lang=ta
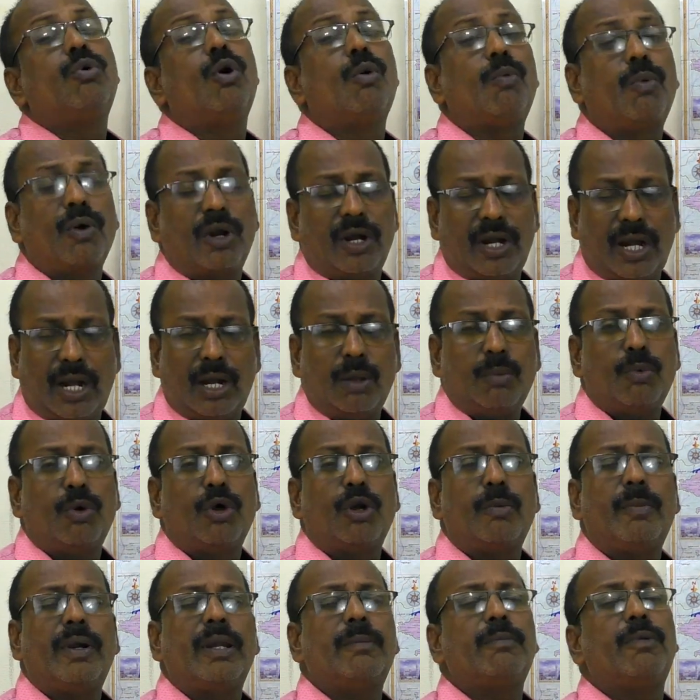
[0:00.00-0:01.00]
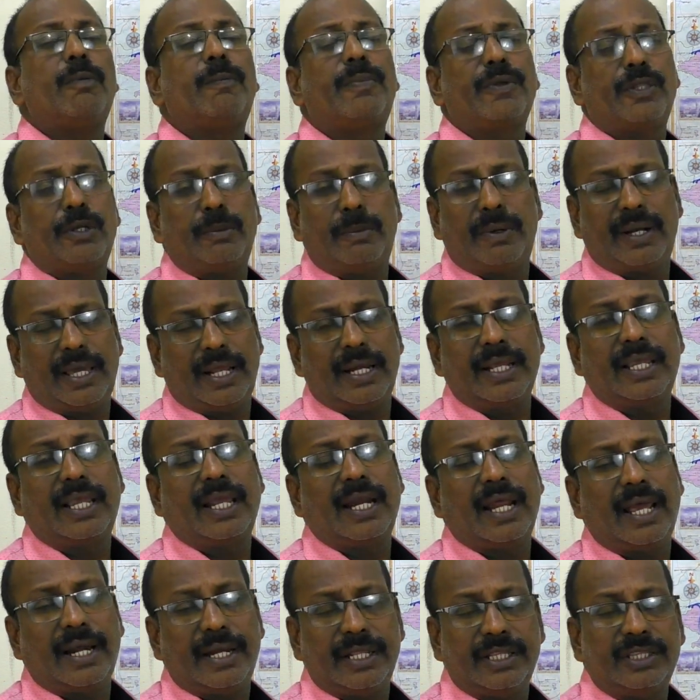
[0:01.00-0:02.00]
ஒவ்வொரு நாளும் ஒரு மணி முப்பது நிமிட
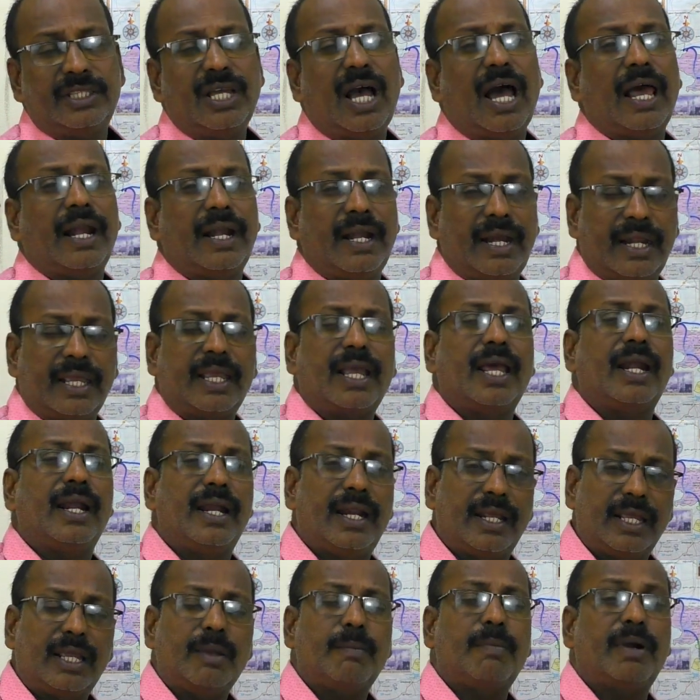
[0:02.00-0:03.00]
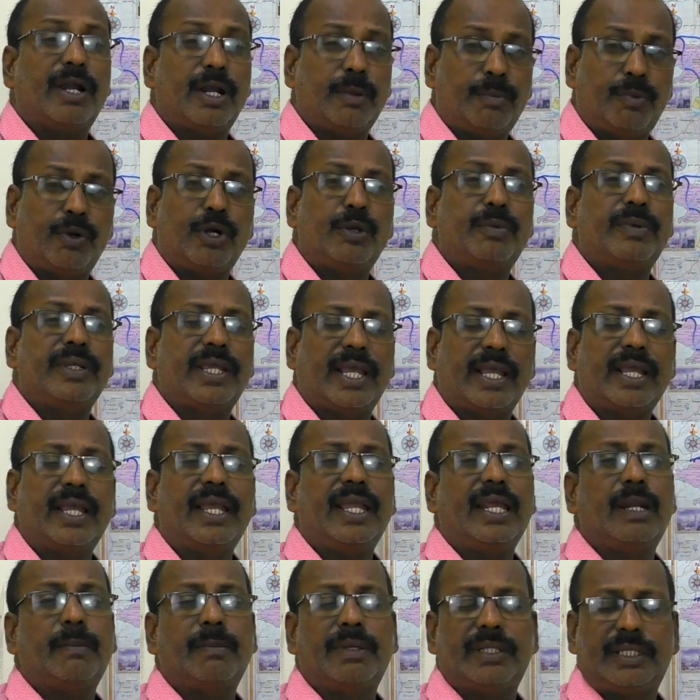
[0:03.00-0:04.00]
அறிக்கையில் அறிந்து அன்றைக்கு அன்றைக்கு மழை பொழிவு
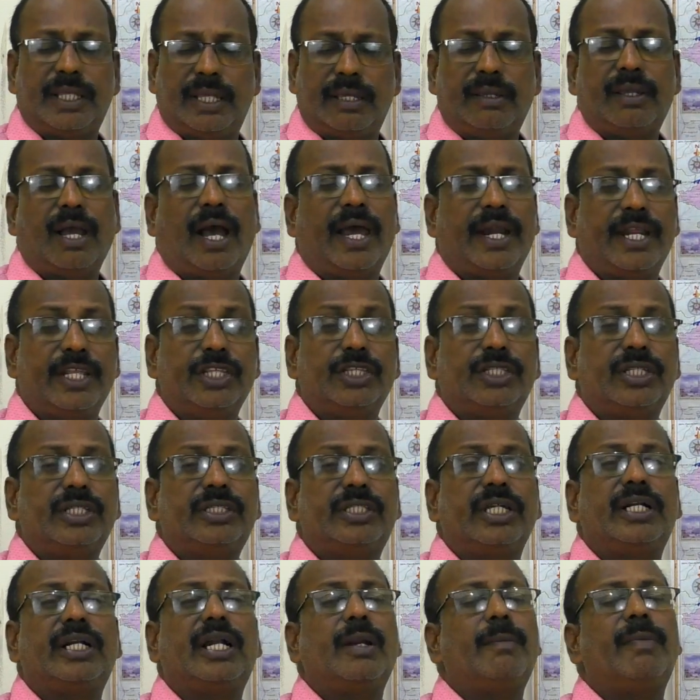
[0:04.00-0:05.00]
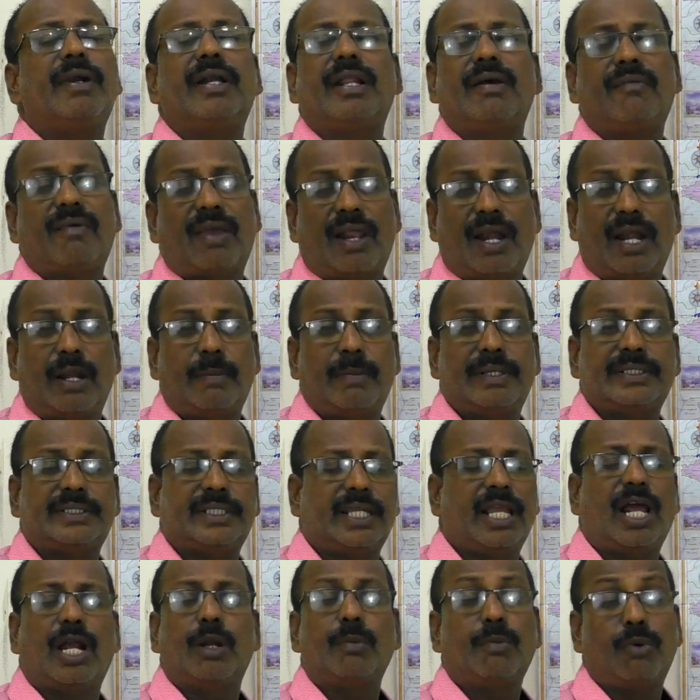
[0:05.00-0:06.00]
எங்கே என்பதை அறிந்து திட்டமிட்ட வேளாண்மை
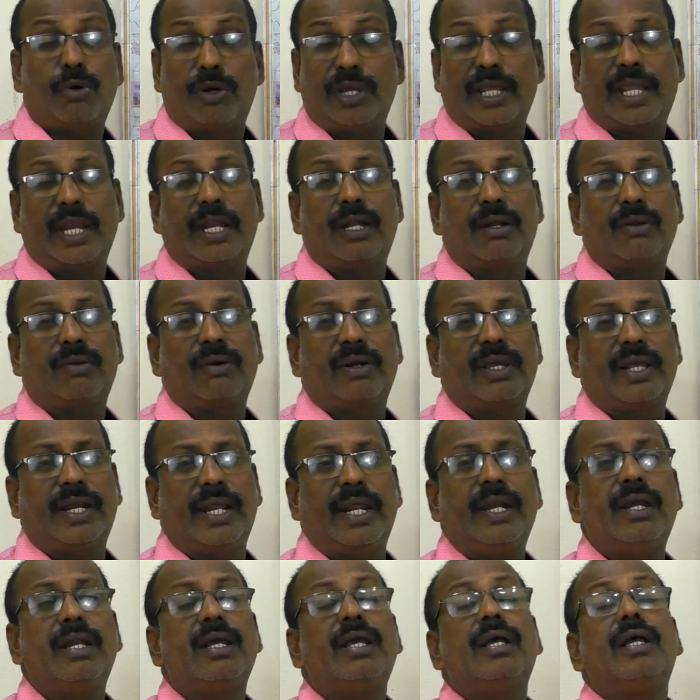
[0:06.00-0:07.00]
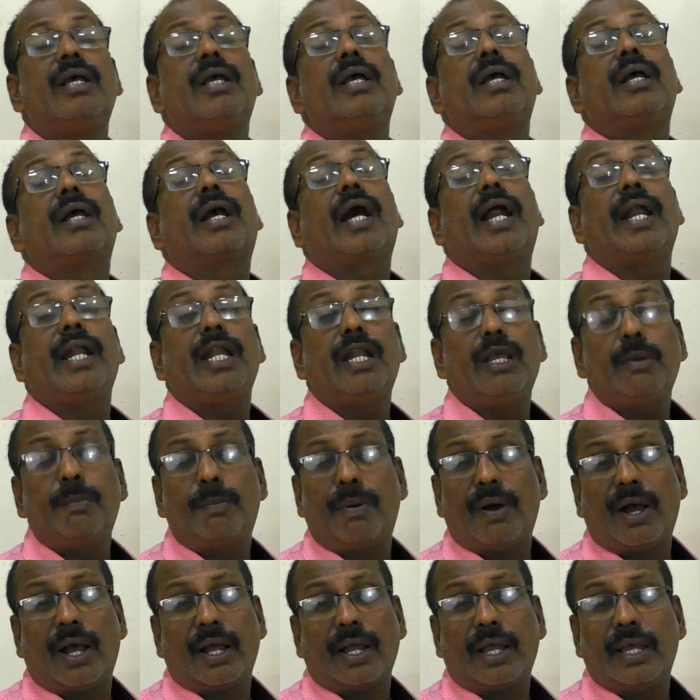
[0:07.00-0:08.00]
செய்ய அன்போடு கேட்டுக்கொள்கிறேன்
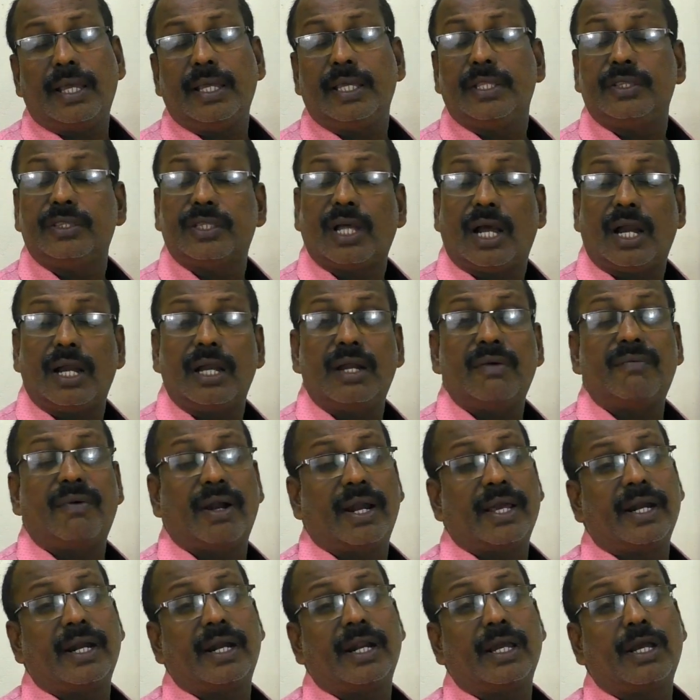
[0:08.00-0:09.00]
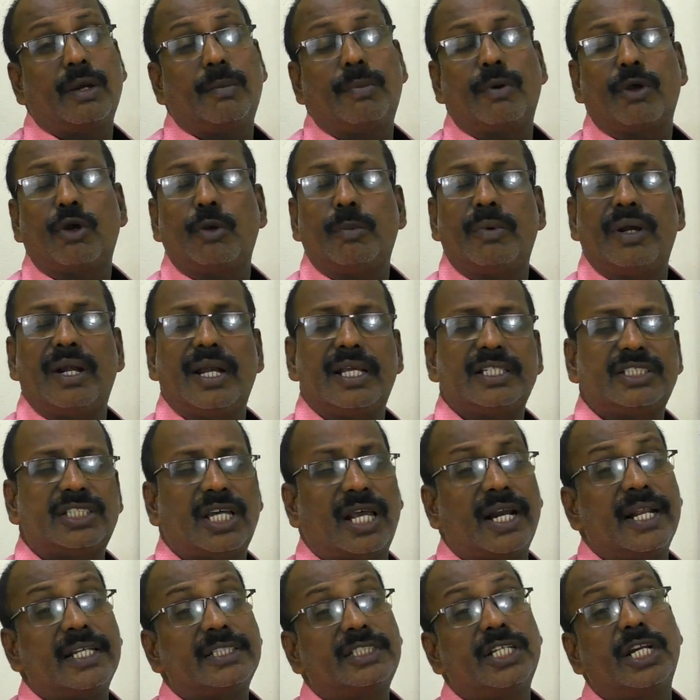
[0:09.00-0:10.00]
கண்டிப்பாக இந்த ஆண்டு வடகிழக்கு பொறுமையில்
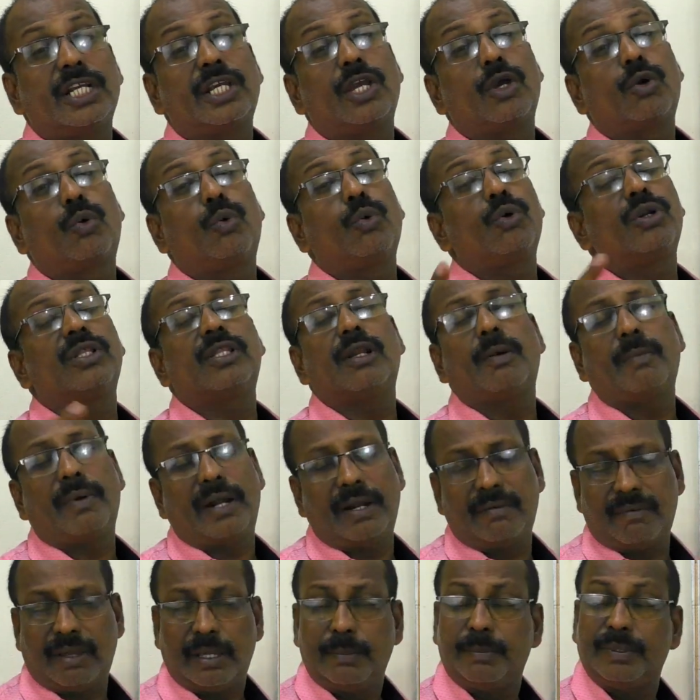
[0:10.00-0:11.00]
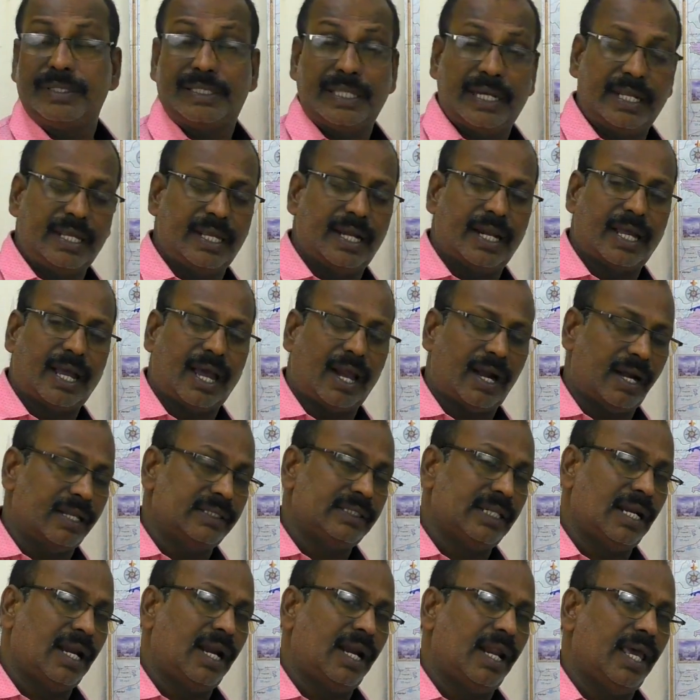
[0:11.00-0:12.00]
சராசரிக்கு கூடுதல் மழை வாய்ப்பு தெரிகிற
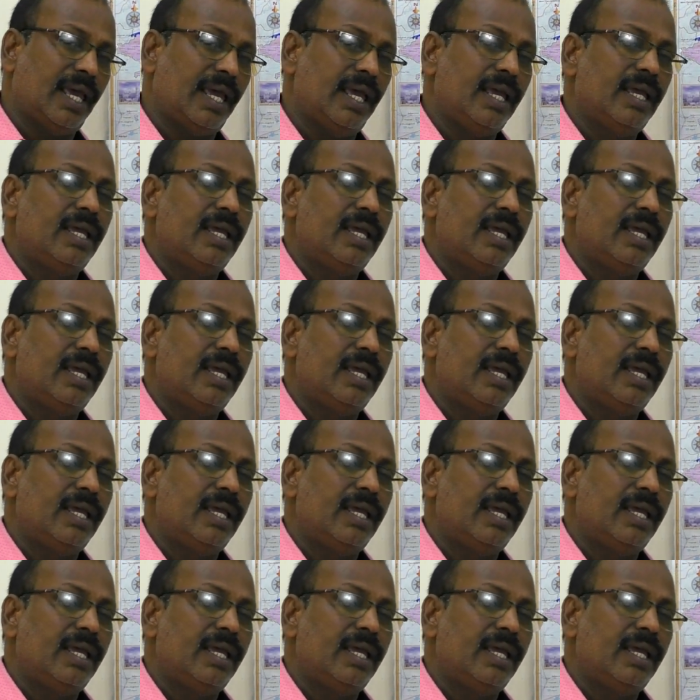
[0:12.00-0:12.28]
காரணத்தினால